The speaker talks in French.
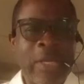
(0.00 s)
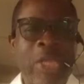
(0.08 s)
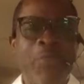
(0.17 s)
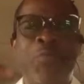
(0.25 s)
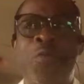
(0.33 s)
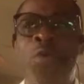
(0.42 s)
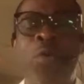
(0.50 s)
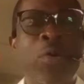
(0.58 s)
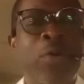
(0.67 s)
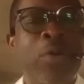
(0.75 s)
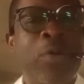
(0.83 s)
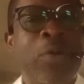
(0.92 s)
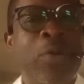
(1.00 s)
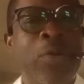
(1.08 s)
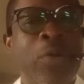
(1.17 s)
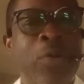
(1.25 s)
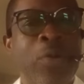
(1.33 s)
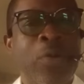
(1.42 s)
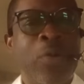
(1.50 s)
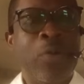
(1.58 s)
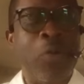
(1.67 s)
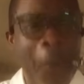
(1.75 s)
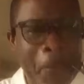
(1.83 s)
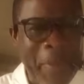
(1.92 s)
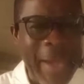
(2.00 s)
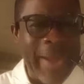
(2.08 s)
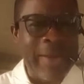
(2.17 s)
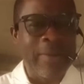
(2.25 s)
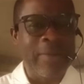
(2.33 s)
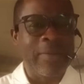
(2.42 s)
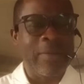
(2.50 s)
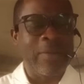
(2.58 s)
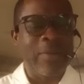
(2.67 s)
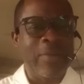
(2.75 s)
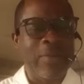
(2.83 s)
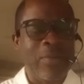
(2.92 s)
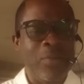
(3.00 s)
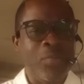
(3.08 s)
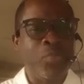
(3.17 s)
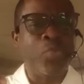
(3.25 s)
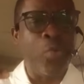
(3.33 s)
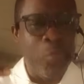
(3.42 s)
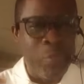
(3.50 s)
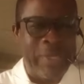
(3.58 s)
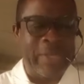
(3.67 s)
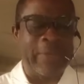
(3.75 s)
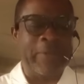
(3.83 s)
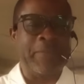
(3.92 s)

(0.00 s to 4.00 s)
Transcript: qu'il faut qu'on parle de lui.